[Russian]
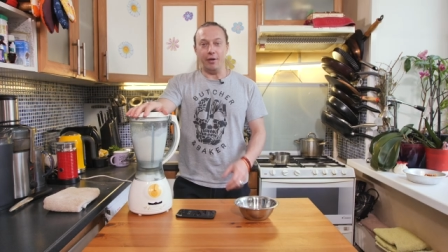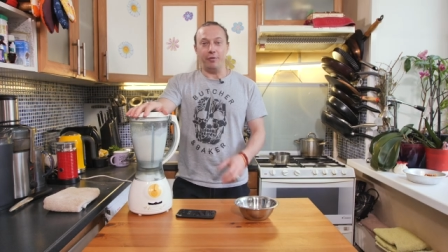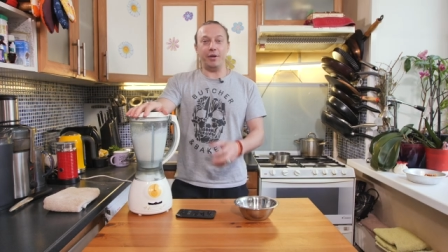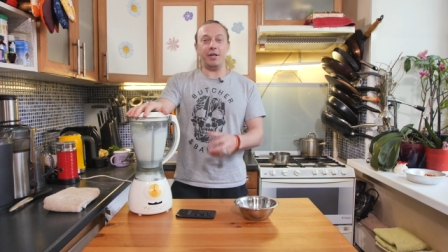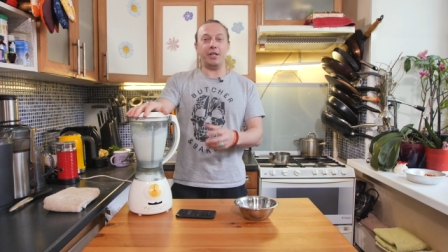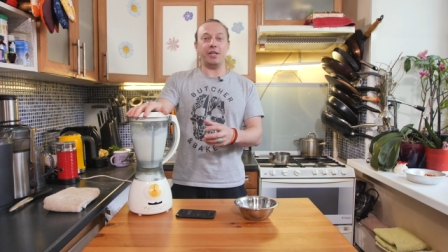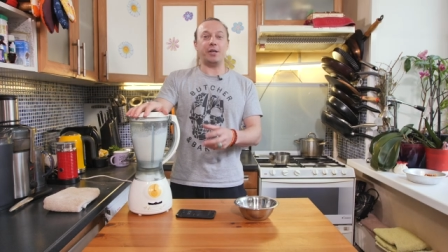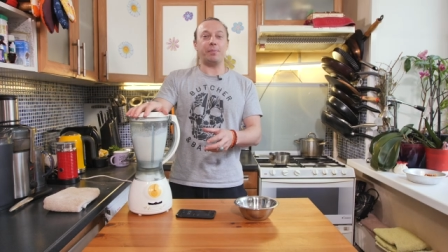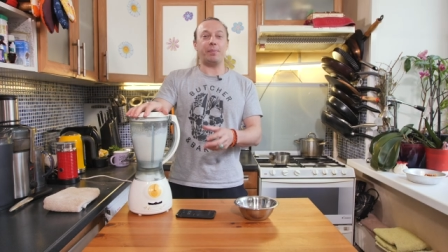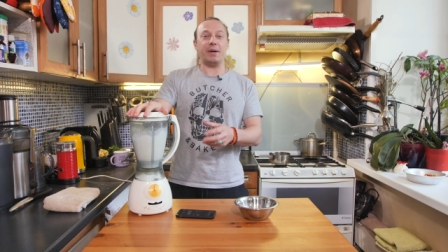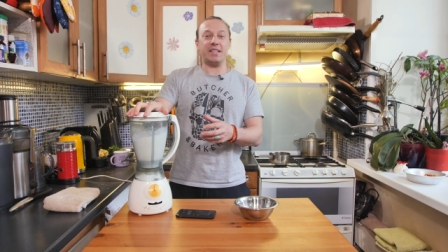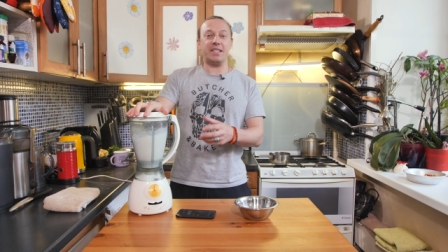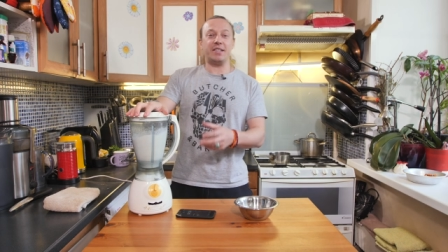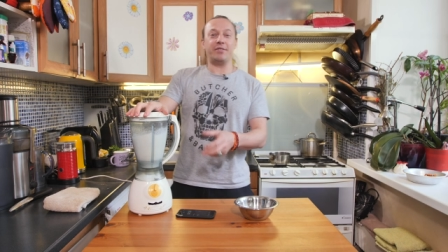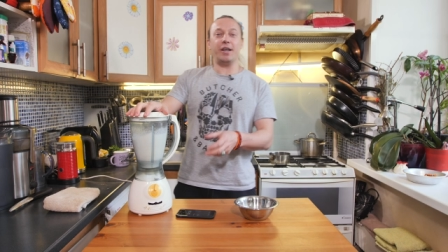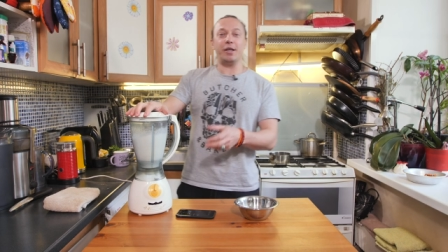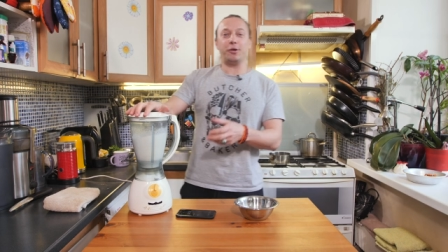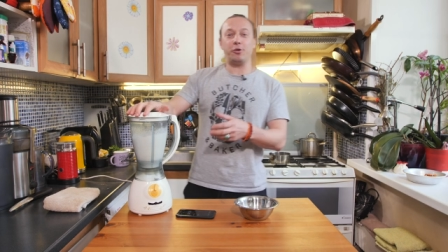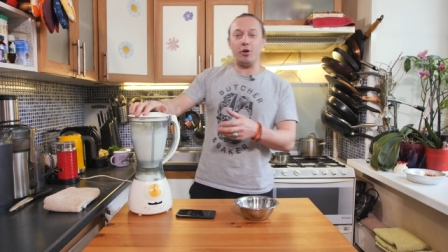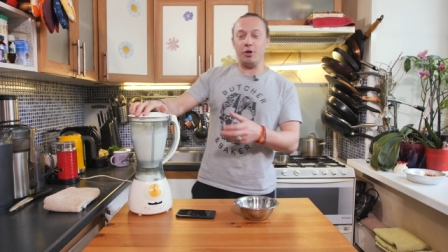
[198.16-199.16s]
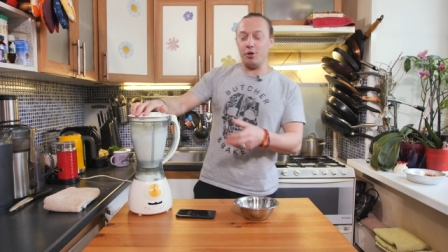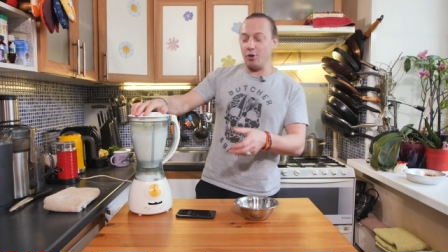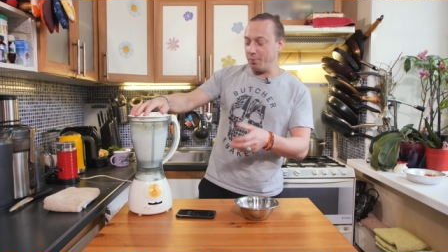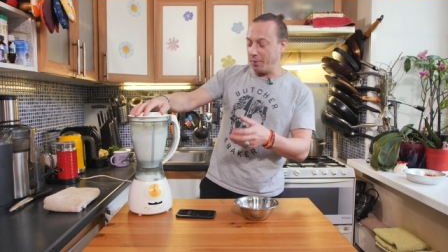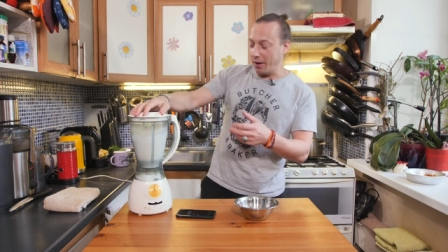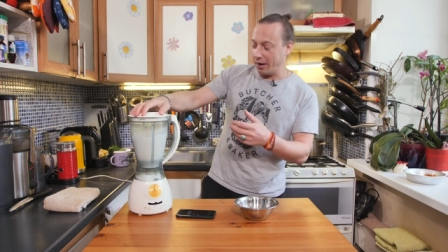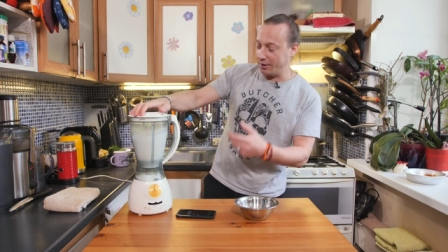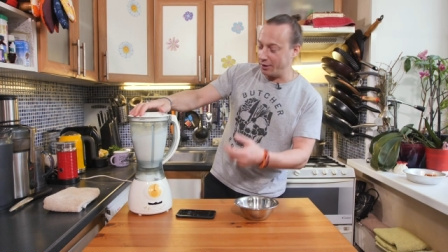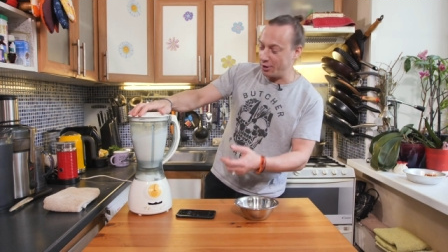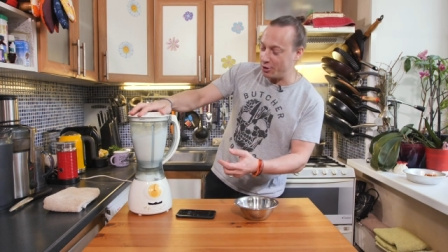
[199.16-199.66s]
Видите, по цвету оно
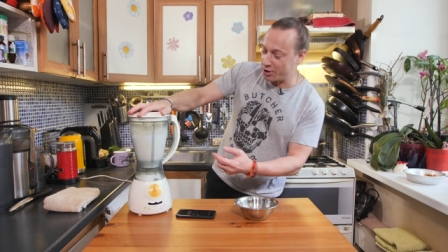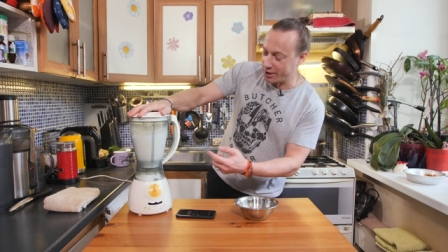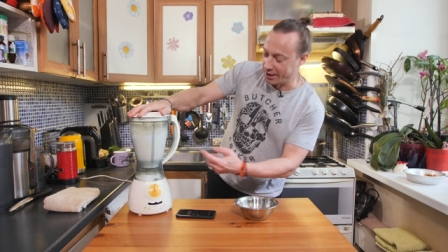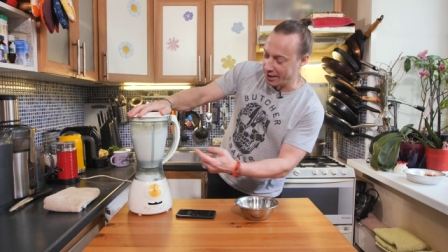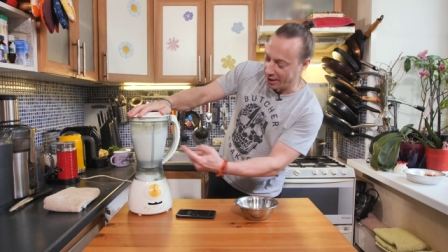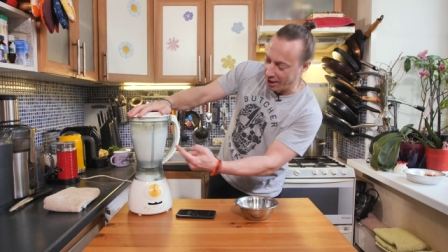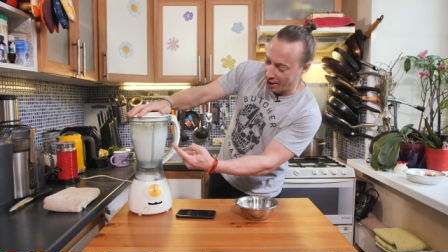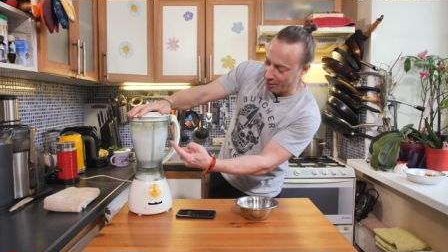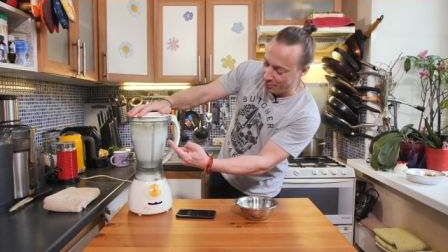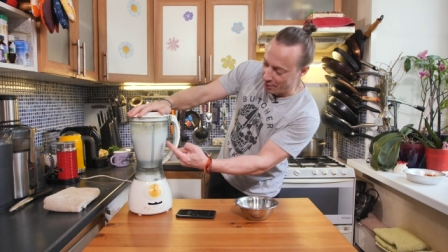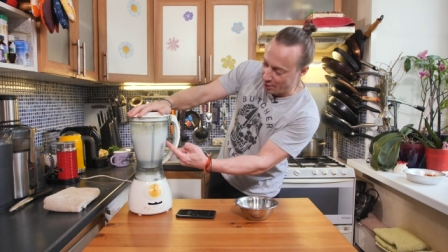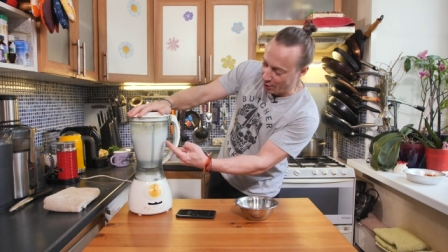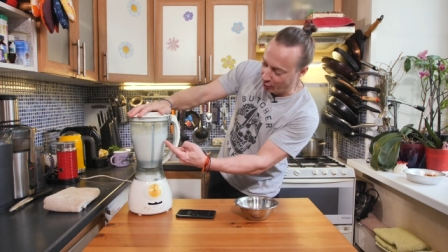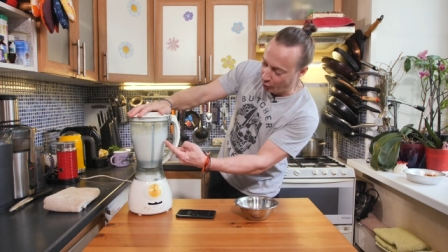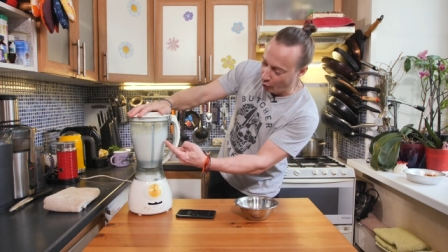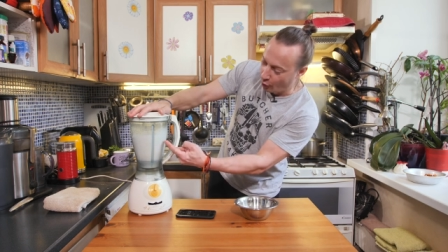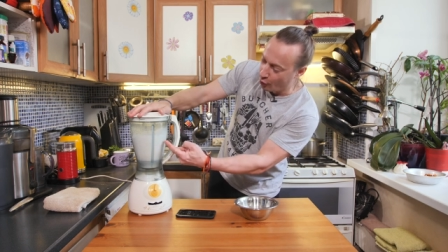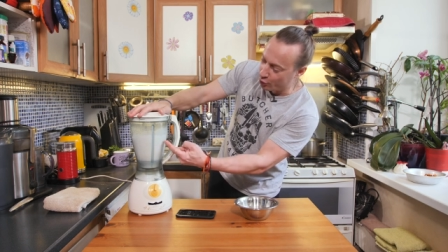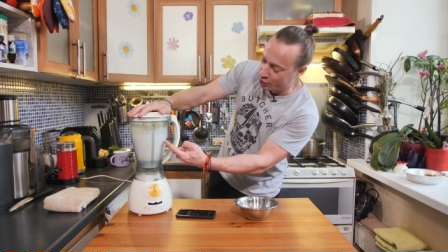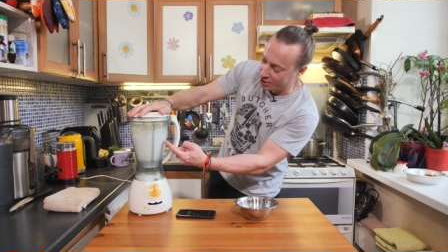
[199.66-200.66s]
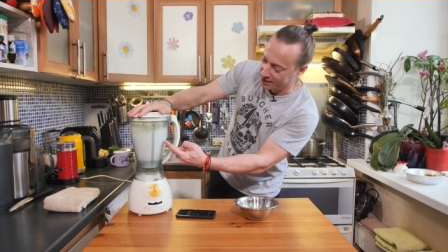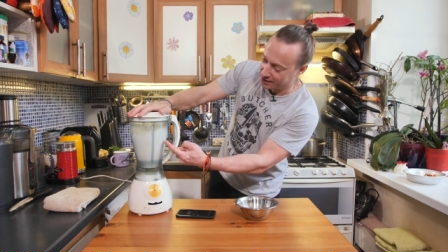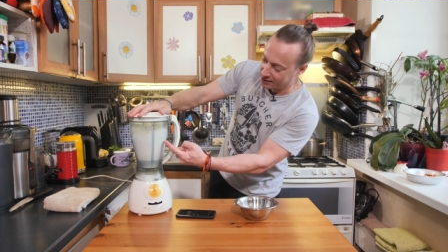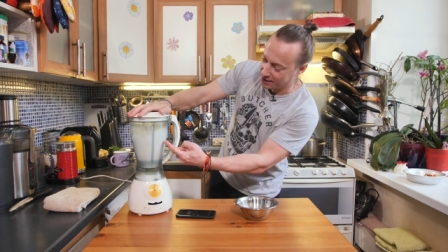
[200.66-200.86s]
практически как молоко уже